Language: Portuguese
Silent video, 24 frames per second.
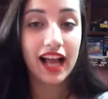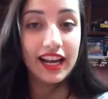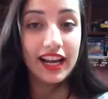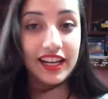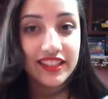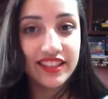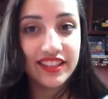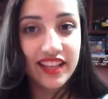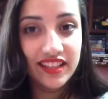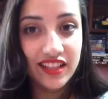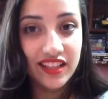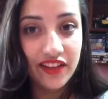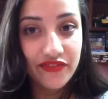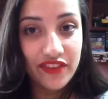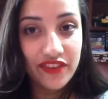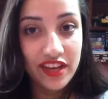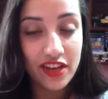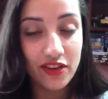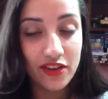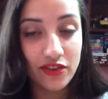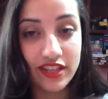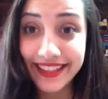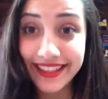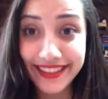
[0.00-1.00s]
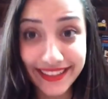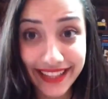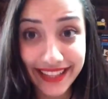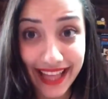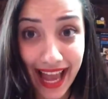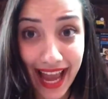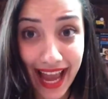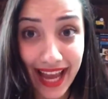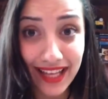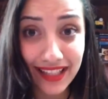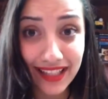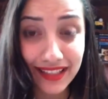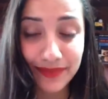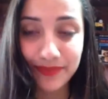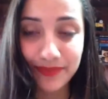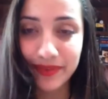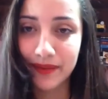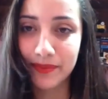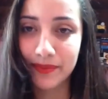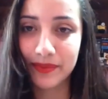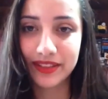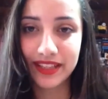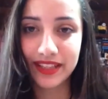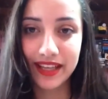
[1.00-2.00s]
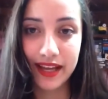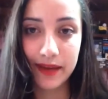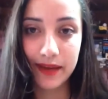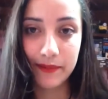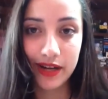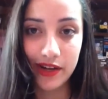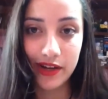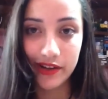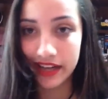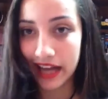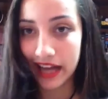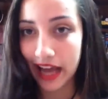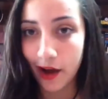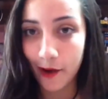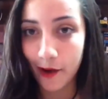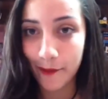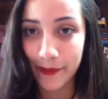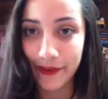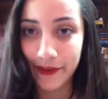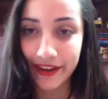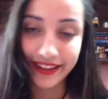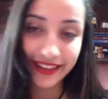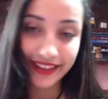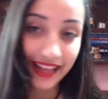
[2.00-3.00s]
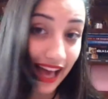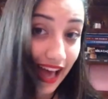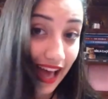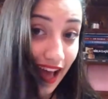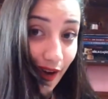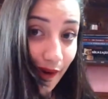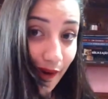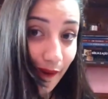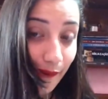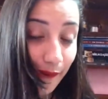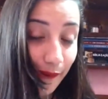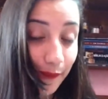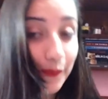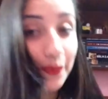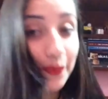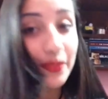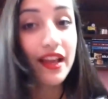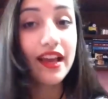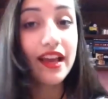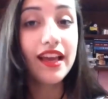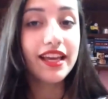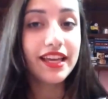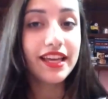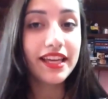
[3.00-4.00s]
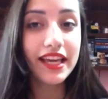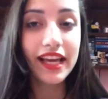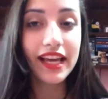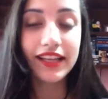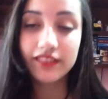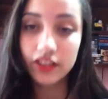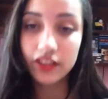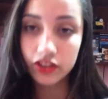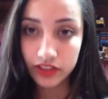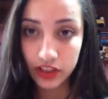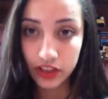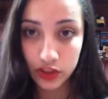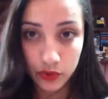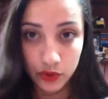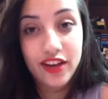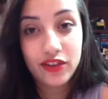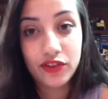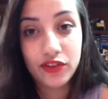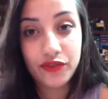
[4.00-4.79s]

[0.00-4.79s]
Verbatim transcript: além de desafios, ideias para poder melhorar o meu canal e entre outras coisas.